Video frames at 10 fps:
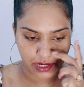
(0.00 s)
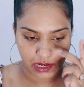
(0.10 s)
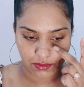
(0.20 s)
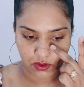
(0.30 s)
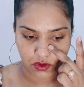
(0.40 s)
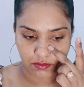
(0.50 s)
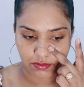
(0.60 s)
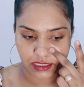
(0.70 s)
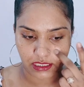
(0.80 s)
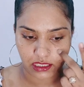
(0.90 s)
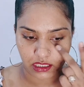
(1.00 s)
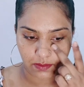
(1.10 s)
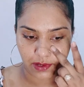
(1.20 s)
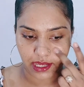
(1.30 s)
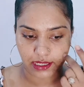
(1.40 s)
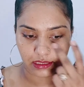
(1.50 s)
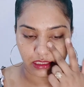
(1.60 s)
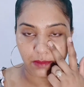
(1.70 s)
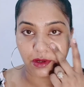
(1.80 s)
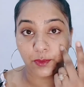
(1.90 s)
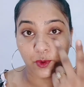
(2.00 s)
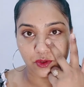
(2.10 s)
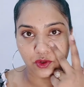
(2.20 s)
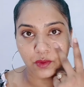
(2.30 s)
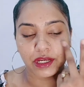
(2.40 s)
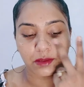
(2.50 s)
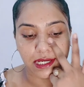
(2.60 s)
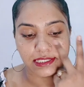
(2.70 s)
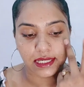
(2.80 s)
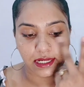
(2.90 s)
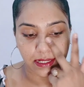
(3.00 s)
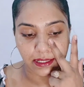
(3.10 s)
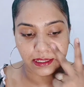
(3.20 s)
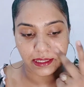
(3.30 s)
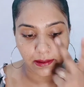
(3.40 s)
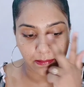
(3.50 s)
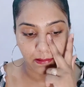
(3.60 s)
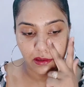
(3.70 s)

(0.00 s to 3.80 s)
प्राइमर को हम बेसिकली अप्लाई करते हैं अपनी पोर्ट्स को मिनिमाइज़ करने के लिए